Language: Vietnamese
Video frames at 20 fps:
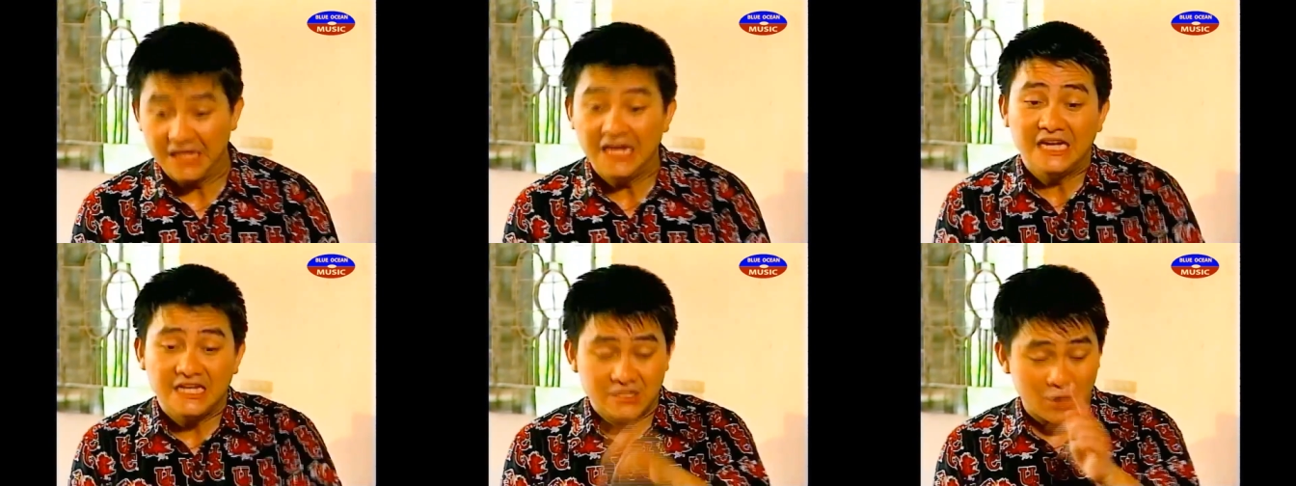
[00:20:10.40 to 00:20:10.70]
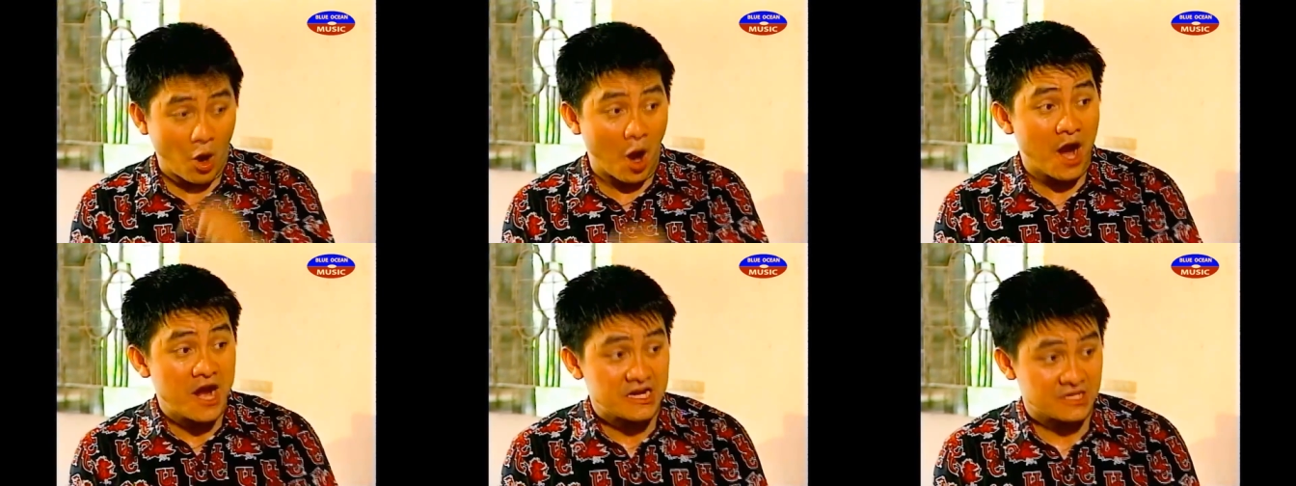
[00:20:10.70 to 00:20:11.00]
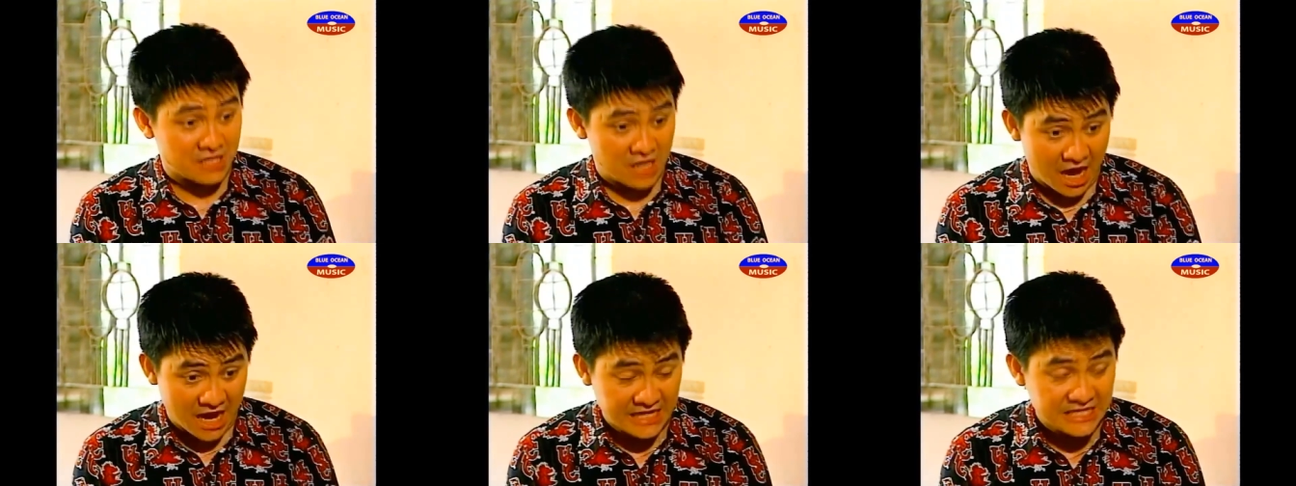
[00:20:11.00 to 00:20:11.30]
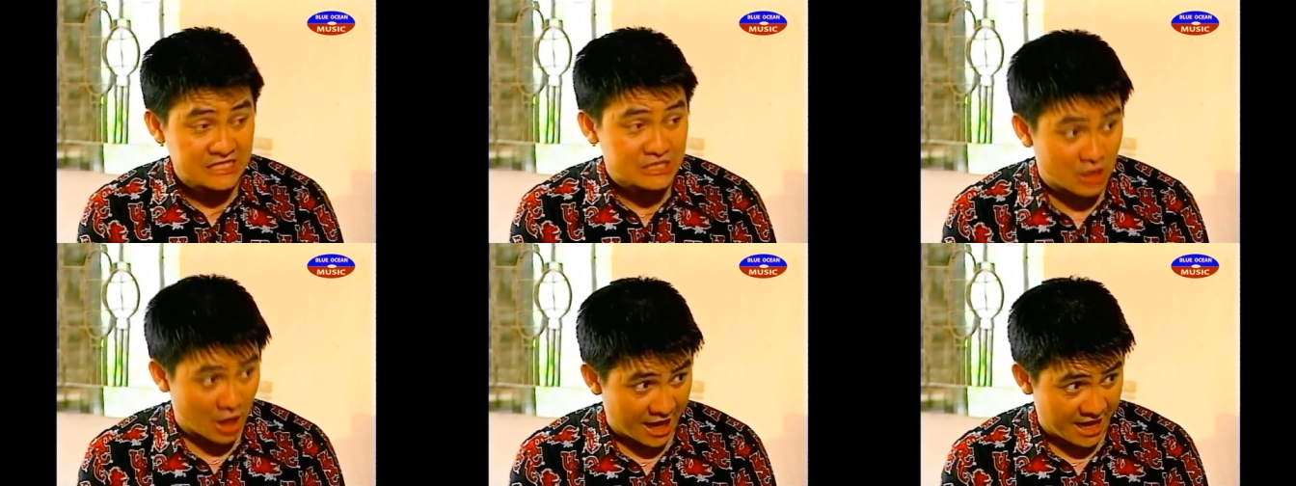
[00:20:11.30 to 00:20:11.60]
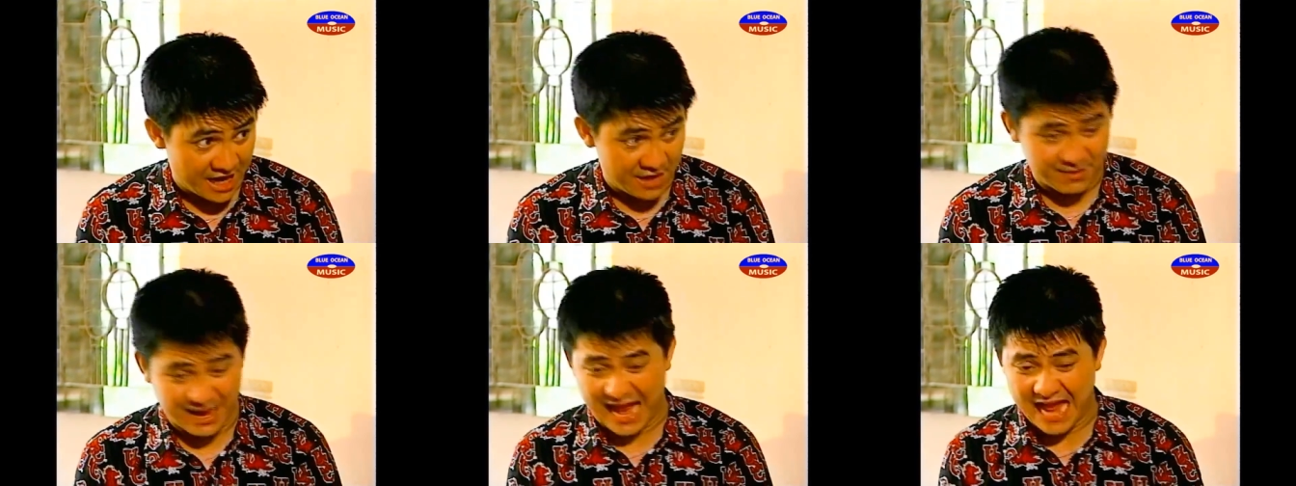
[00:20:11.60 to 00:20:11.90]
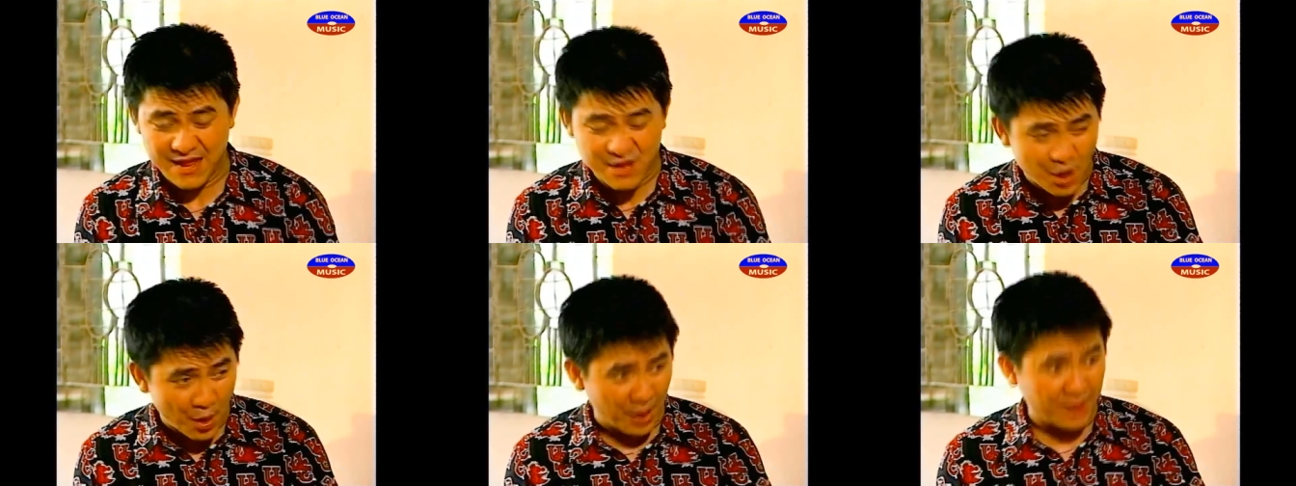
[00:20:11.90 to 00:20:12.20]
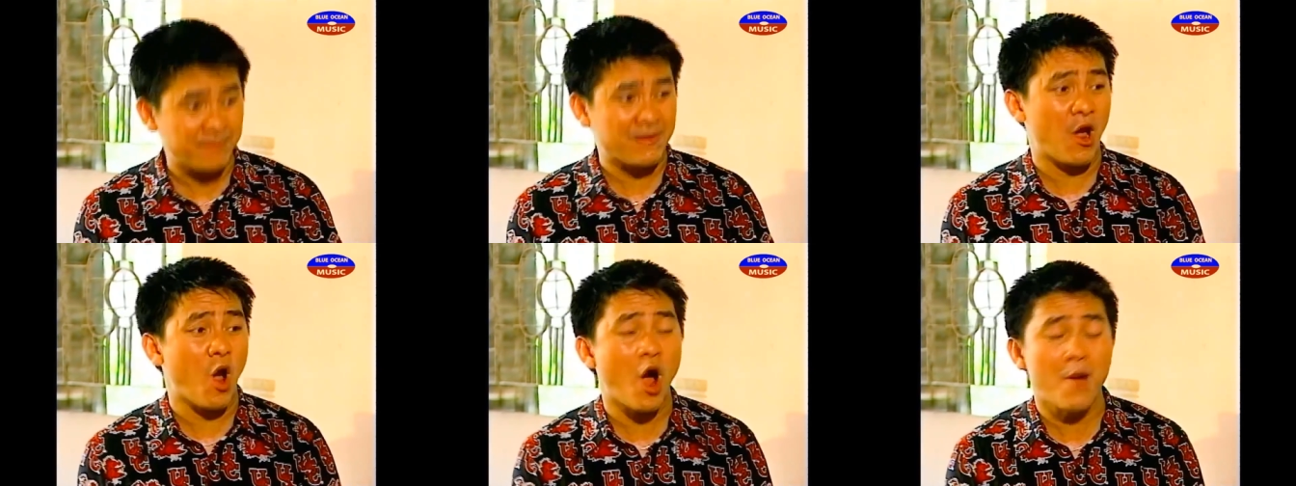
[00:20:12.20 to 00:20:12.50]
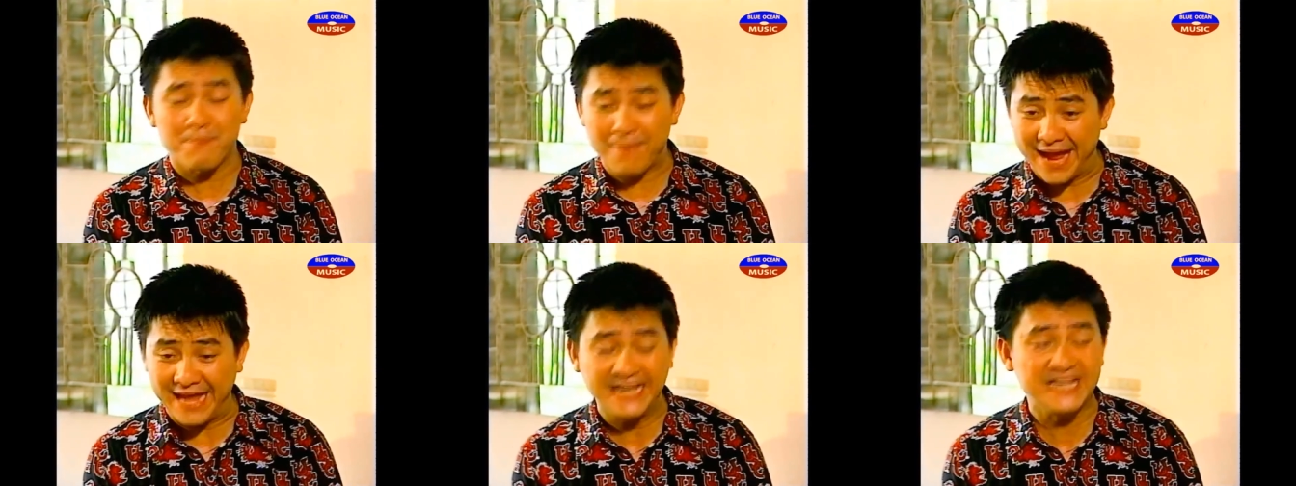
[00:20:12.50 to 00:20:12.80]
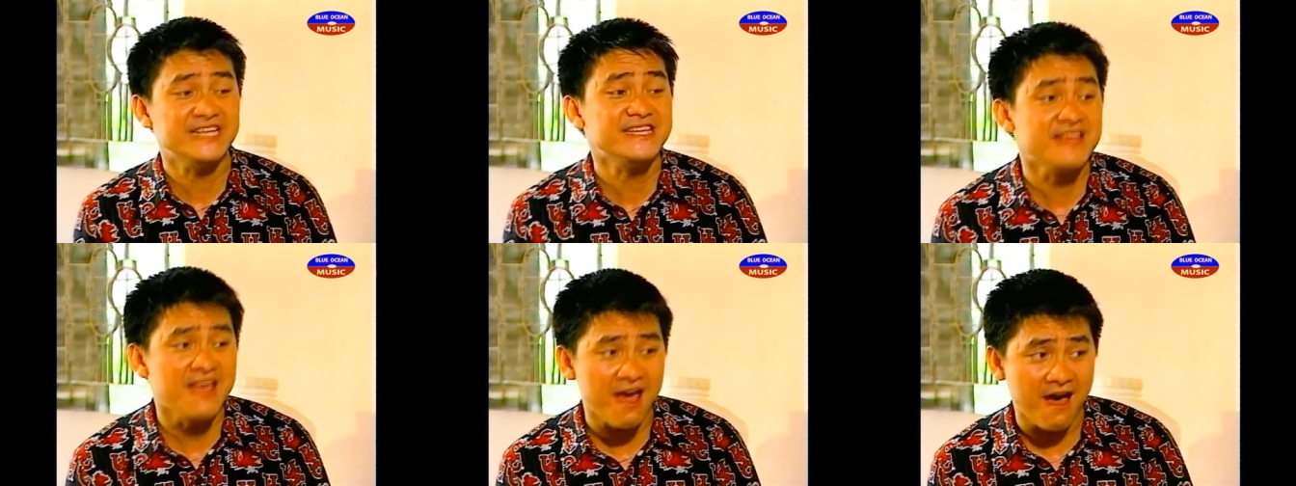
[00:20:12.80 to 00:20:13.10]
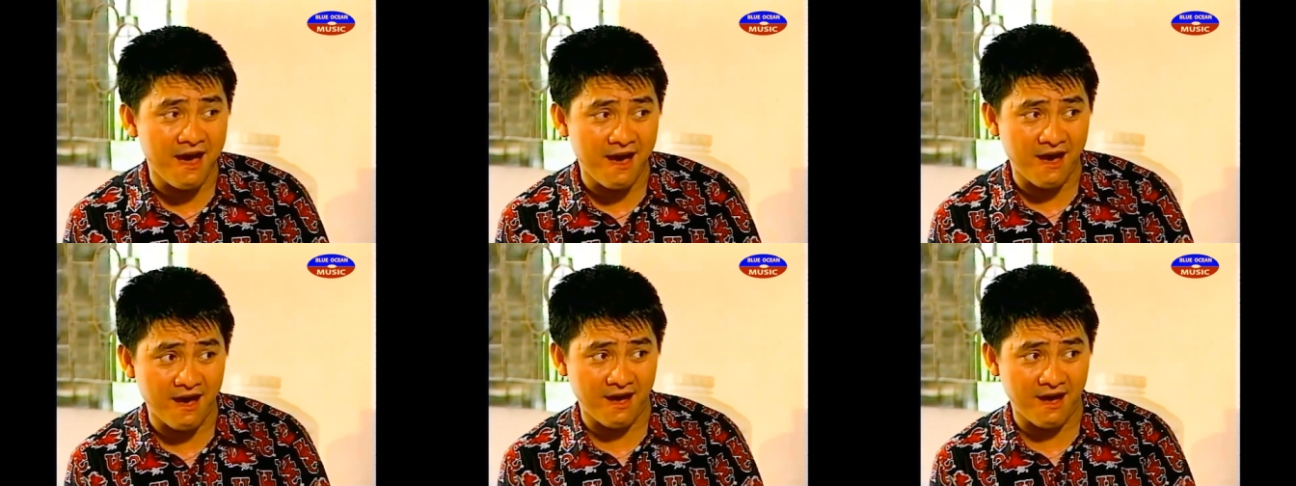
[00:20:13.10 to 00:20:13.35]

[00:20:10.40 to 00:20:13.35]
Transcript: nó đến thì ai tiếp nó bây giờ?